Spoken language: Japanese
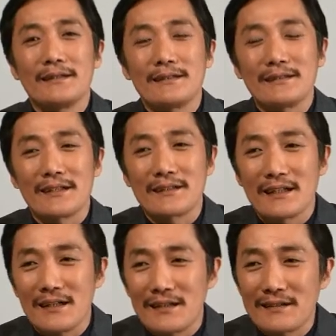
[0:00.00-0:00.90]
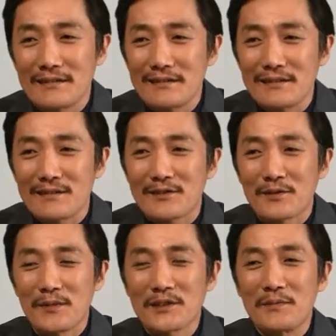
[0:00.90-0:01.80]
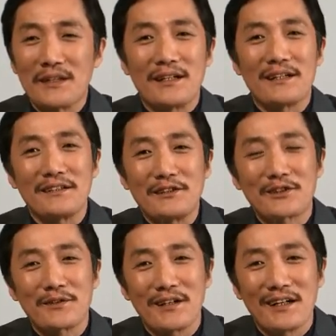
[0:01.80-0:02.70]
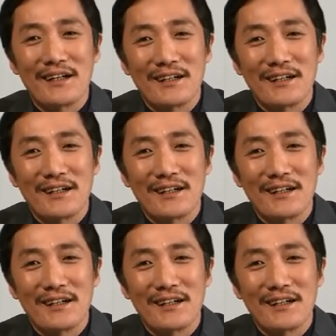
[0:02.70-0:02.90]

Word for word: なんだかクソ真面目な印象が